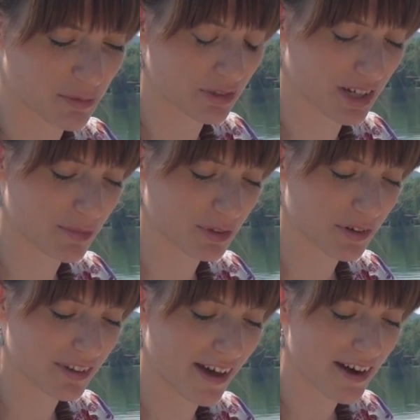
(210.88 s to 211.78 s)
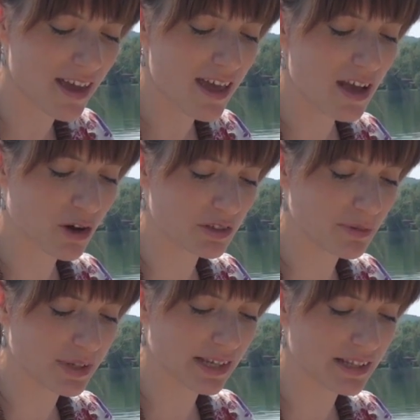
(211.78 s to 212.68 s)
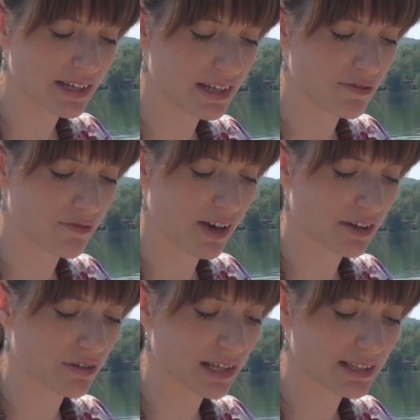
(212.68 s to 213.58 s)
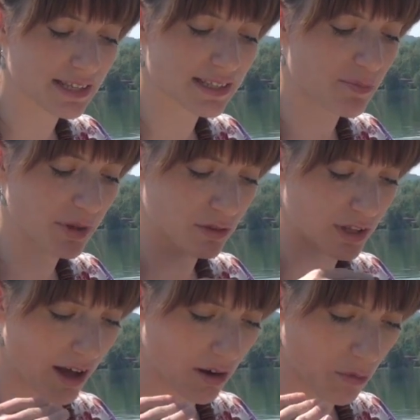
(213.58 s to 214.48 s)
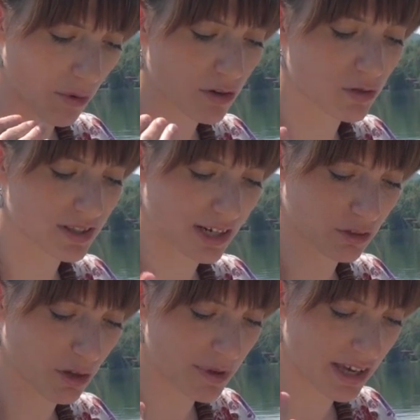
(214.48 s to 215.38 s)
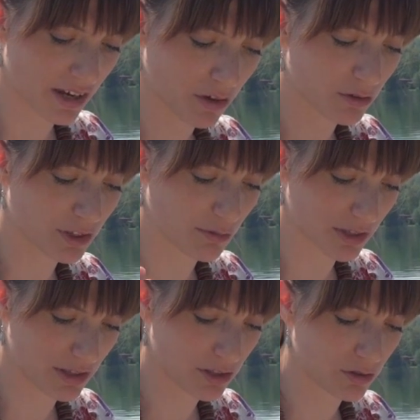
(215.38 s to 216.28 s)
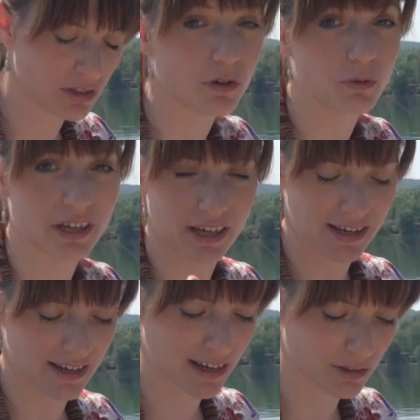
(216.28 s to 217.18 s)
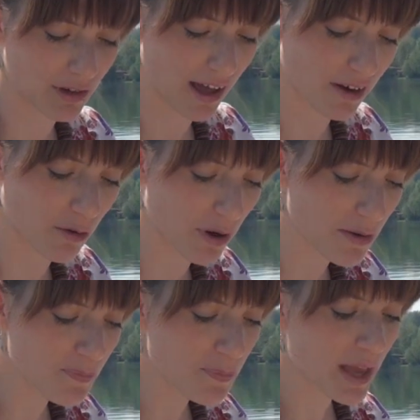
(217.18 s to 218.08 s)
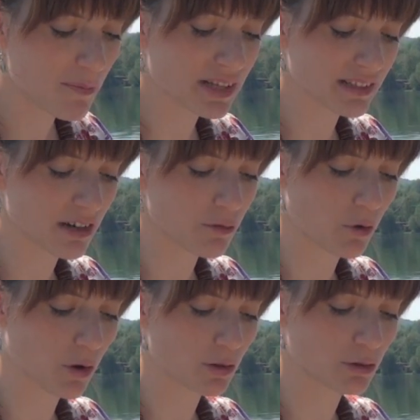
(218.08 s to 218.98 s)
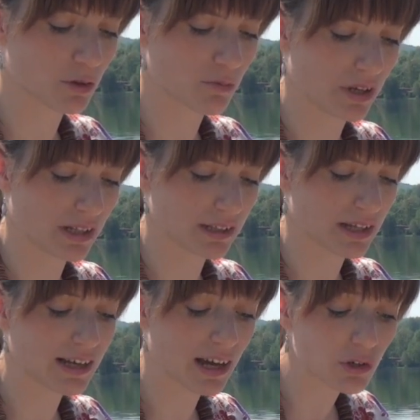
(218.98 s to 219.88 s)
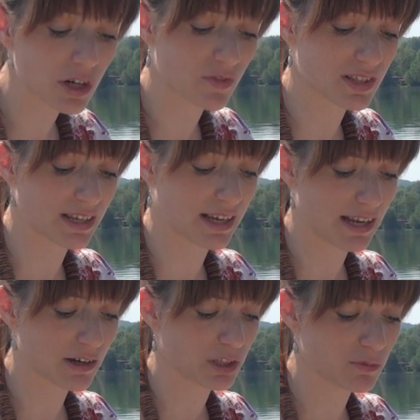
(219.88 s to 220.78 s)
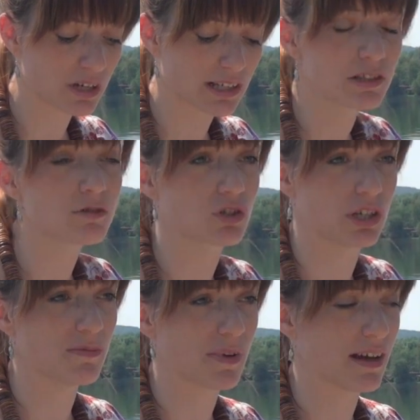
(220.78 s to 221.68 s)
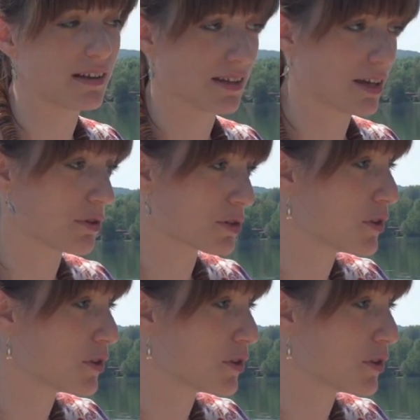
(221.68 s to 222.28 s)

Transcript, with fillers: potrebbe tornare, con i piedi nell'inferno e la testa a pelo d'acqua, costretto a bere in continuazione lui che ha negato l'acqua, mentre il fuoco lo tormenta. Il calore fa sì che il lago di Monate non geli mai e questo è